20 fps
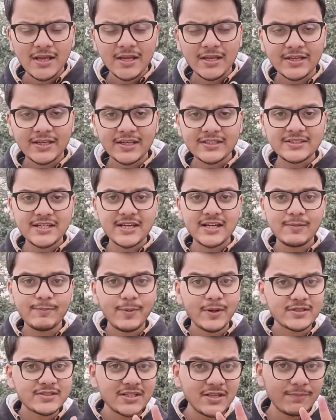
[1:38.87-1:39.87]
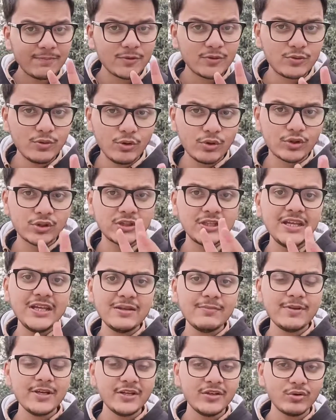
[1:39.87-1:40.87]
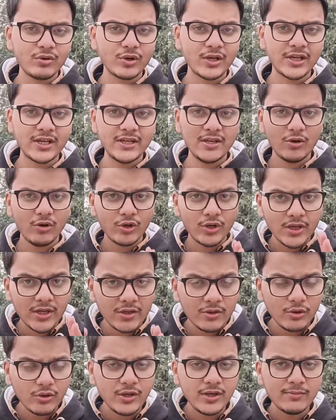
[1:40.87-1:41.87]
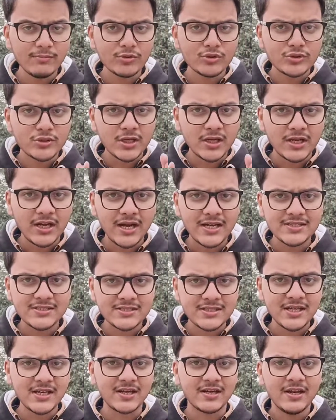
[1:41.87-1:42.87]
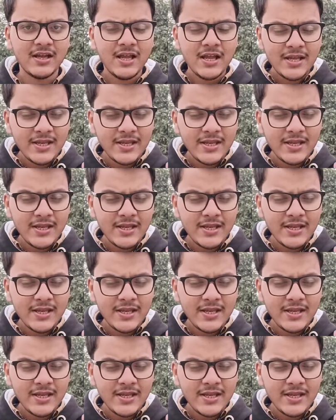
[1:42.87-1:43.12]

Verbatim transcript: इनके चैनल पर सिर्फ दो तीन वीडियो रह गई और इन्होंने मुझसे कहा सर